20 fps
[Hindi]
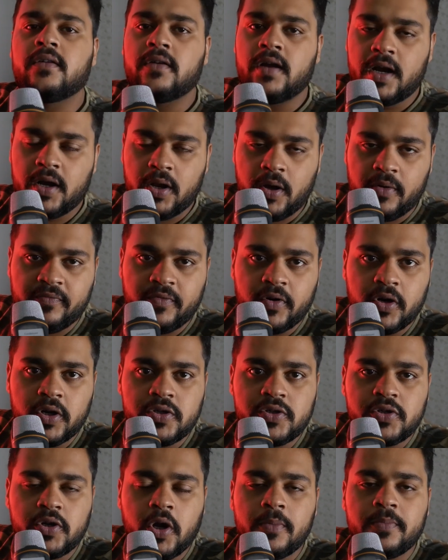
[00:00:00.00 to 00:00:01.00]
एडोप
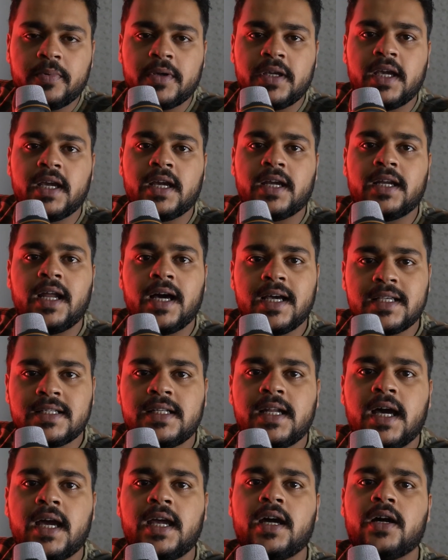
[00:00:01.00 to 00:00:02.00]
फोटोशॉप की एक क्लास
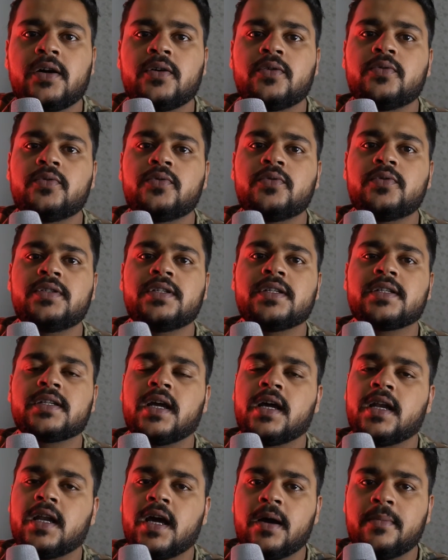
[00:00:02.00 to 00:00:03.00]
लाया हूँ जिसका
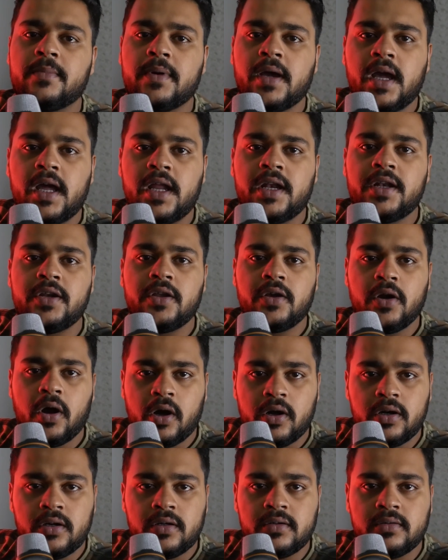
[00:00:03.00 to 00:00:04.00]
नाम है
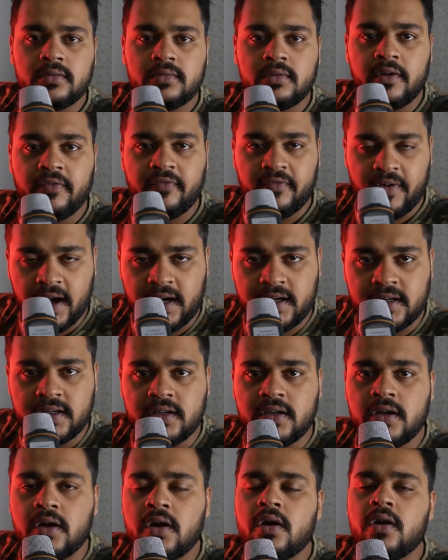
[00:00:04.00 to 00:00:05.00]
न्योन इफ़ेक्ट
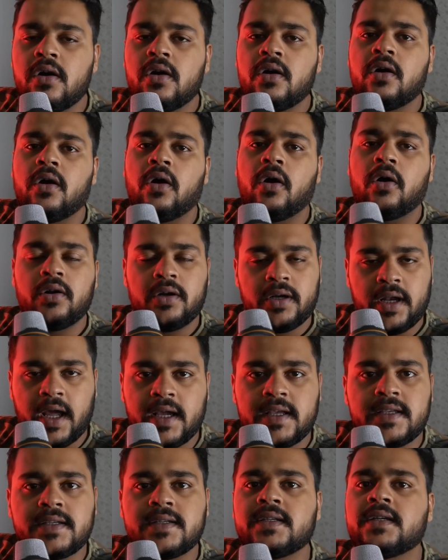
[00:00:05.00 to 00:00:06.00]
ऑन
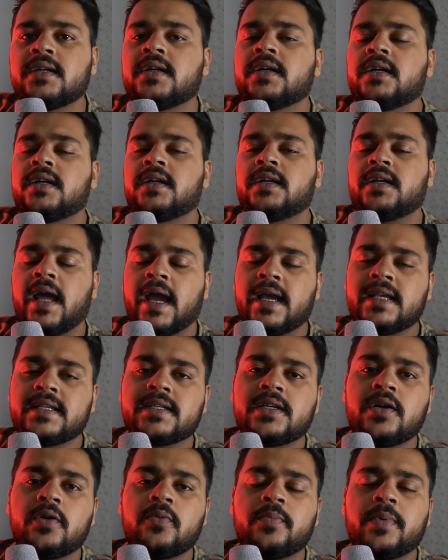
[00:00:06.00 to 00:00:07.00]
टैक्स टैक्स के
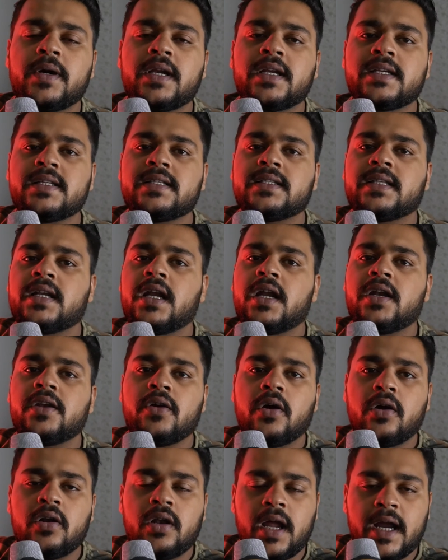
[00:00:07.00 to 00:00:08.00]
ऊपर किस तरह
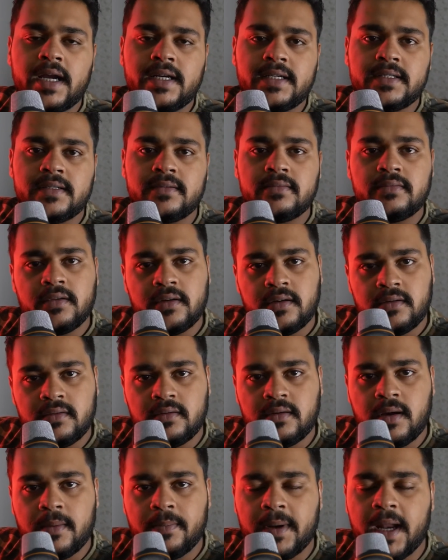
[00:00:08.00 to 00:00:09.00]
न्योन लाइट्स
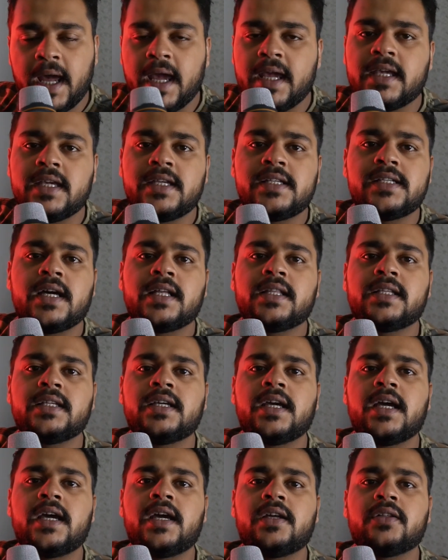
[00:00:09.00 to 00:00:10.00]
अप्लाई की जाती
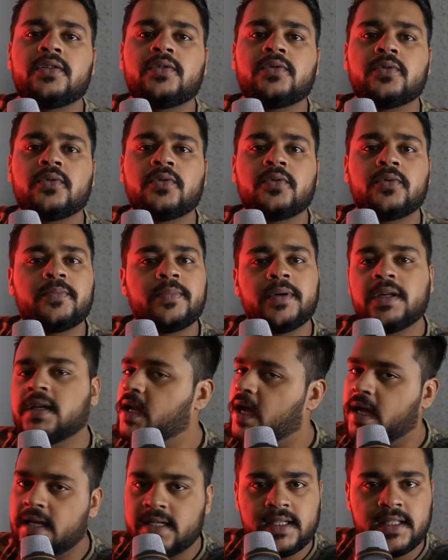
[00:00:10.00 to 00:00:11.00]
हैं तो फिर
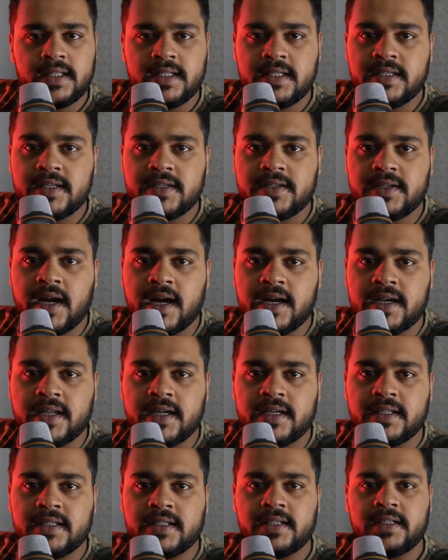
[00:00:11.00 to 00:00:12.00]
आए जल्दी से स्टार्ट
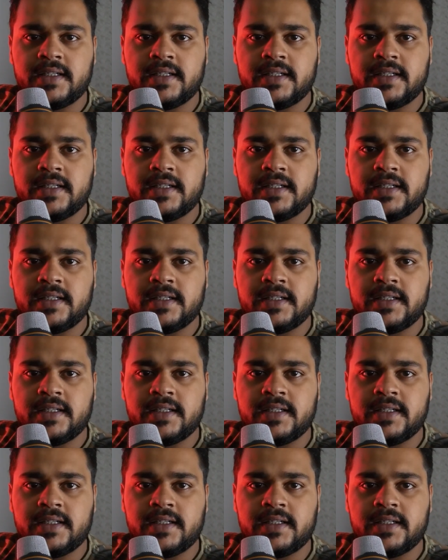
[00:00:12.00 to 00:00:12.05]
करते